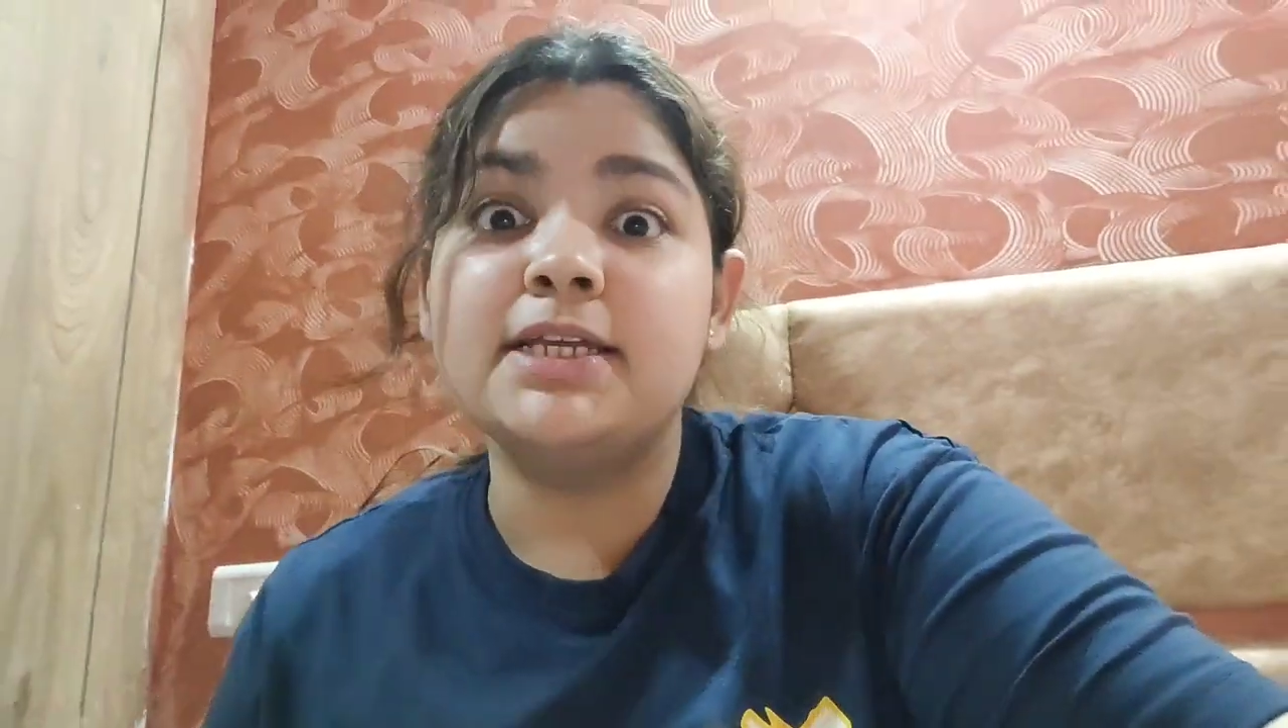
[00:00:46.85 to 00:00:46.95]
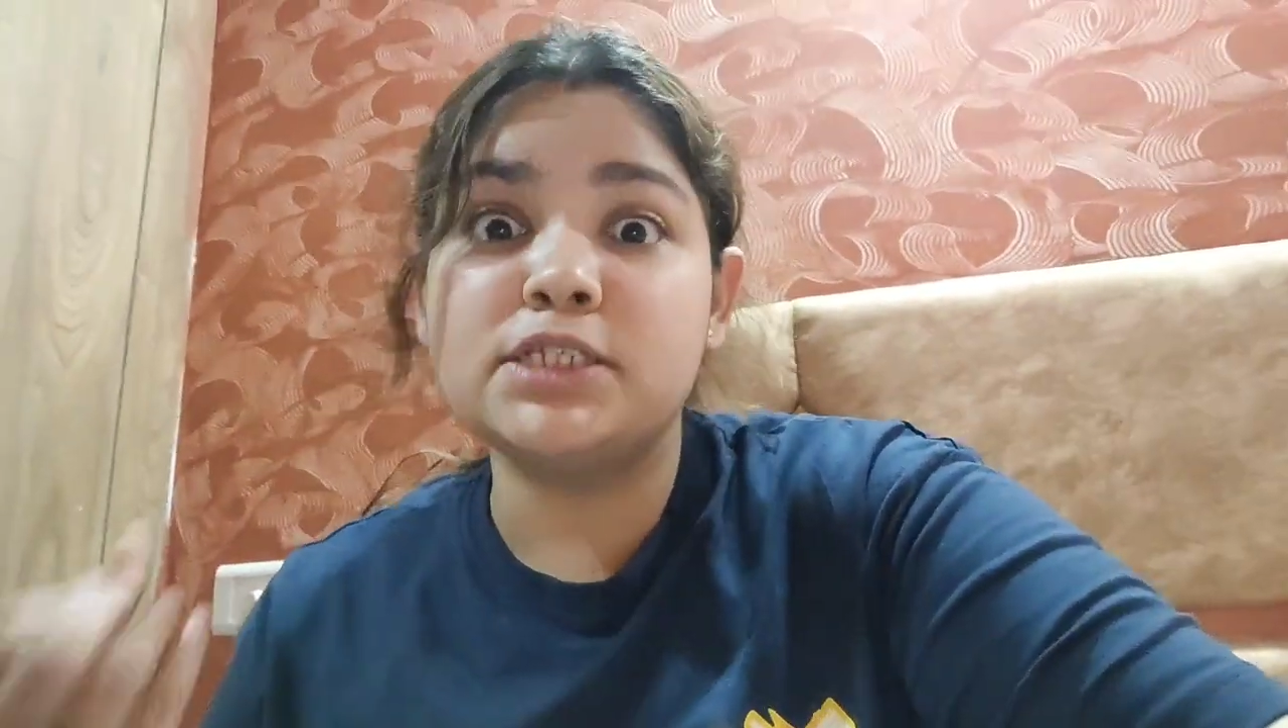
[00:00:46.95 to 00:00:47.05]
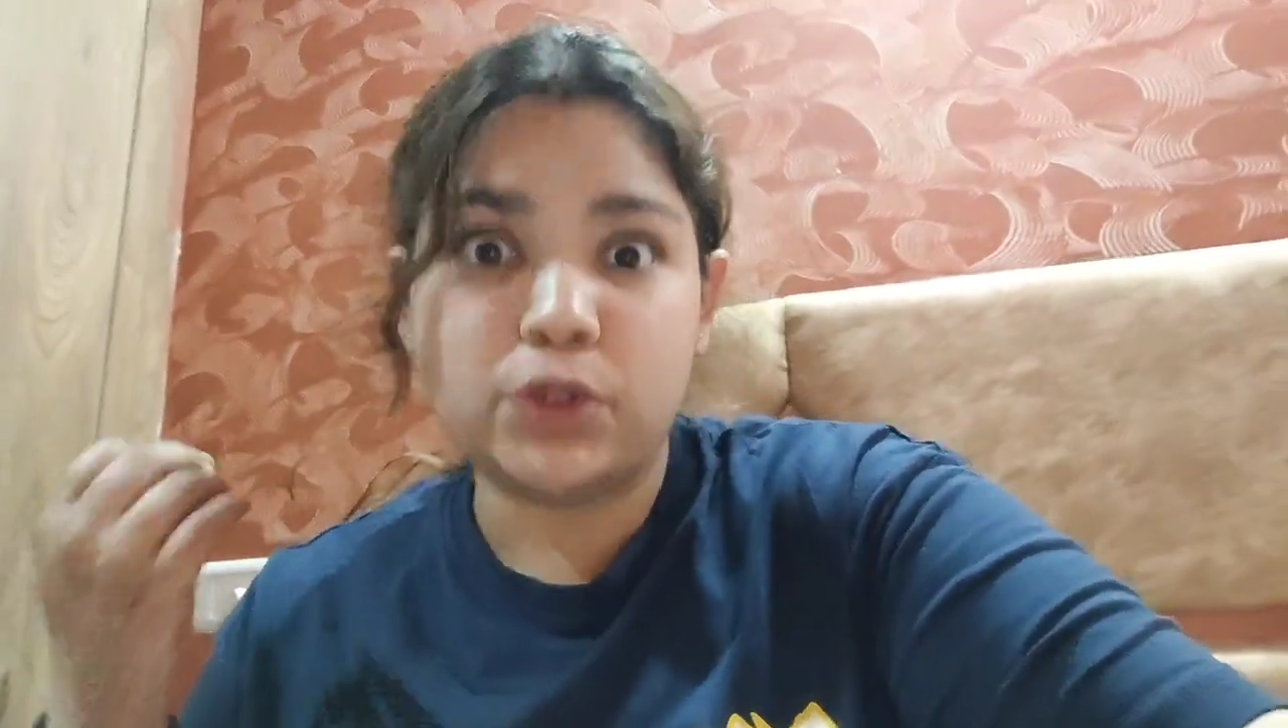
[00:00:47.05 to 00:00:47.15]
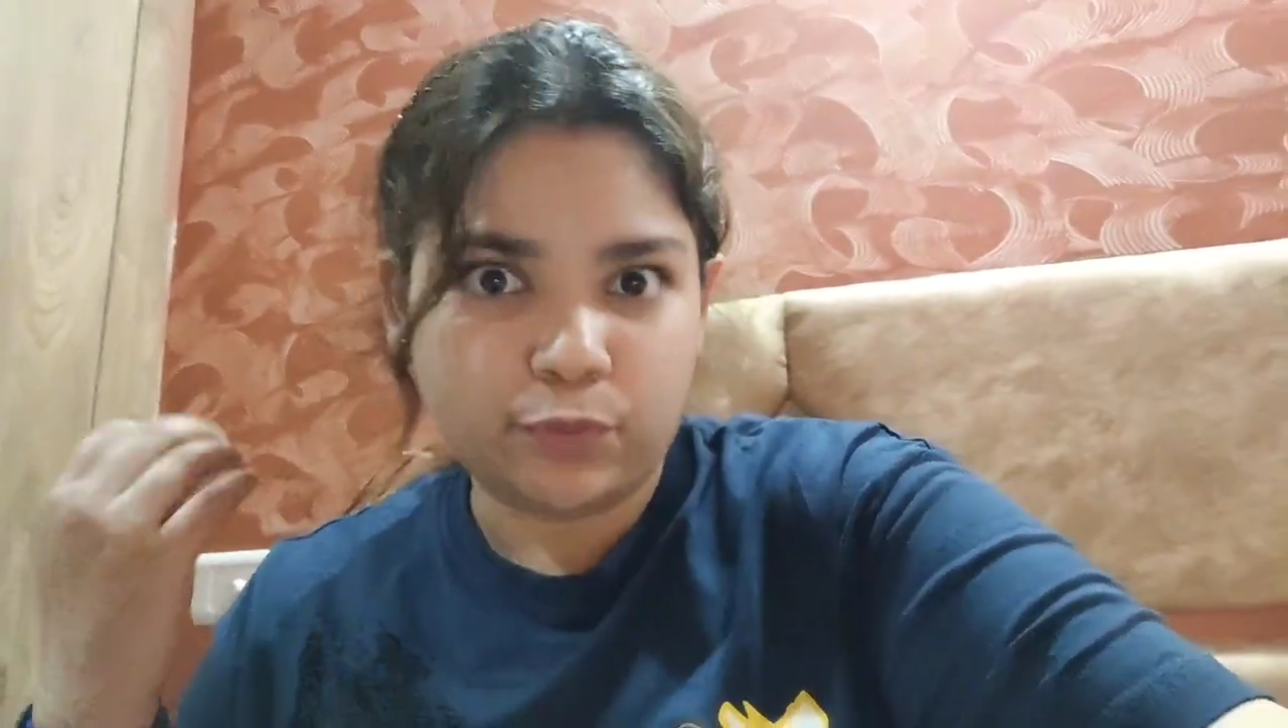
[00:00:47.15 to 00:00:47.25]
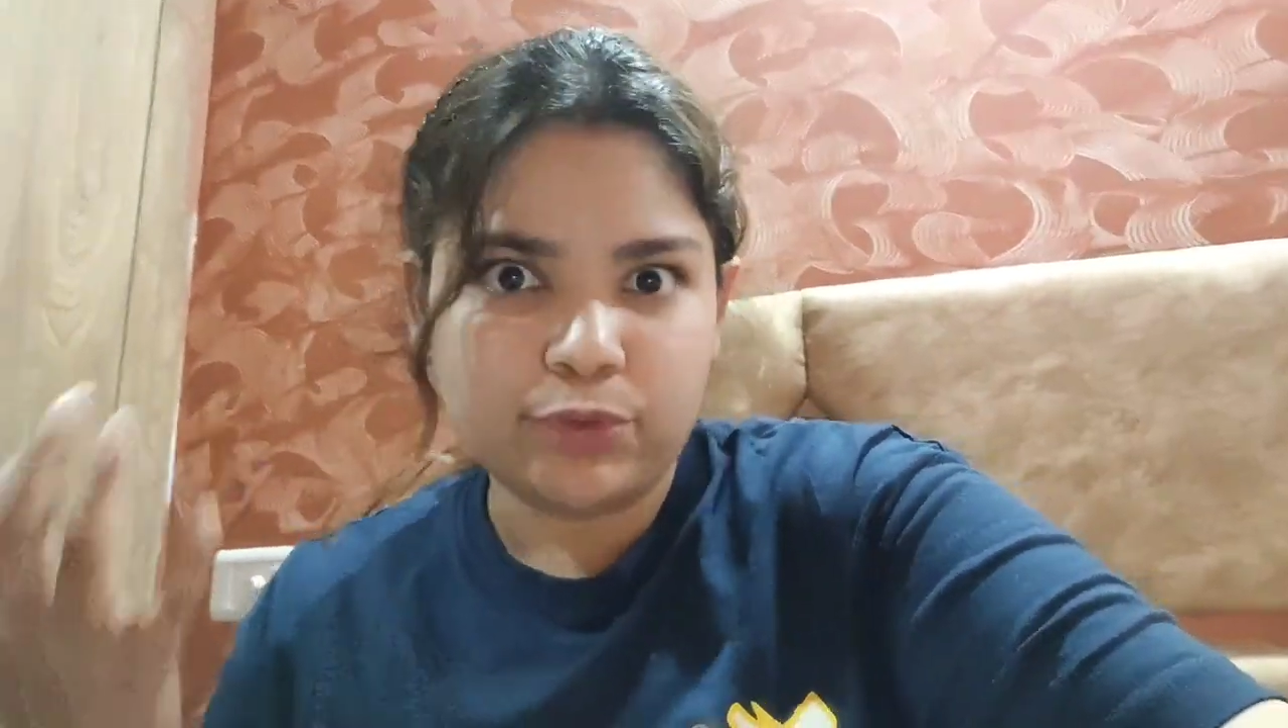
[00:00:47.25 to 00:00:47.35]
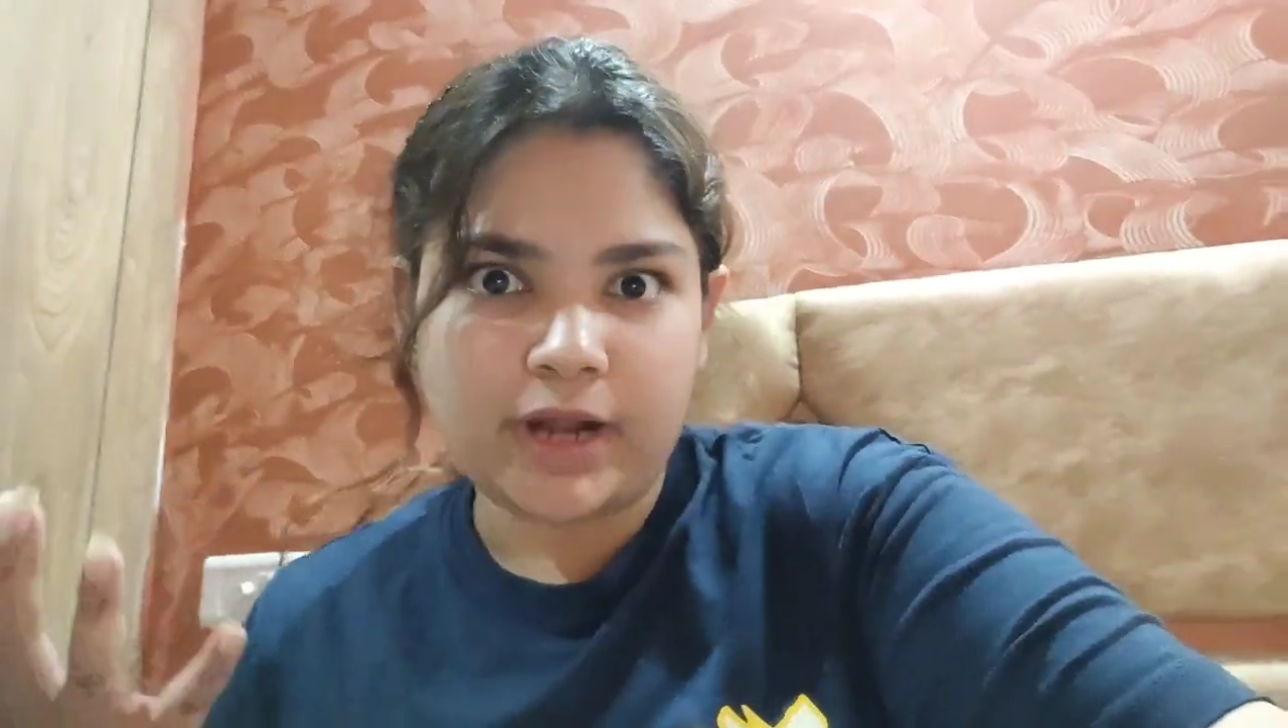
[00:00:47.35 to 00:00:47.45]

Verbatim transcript: की ज़रूर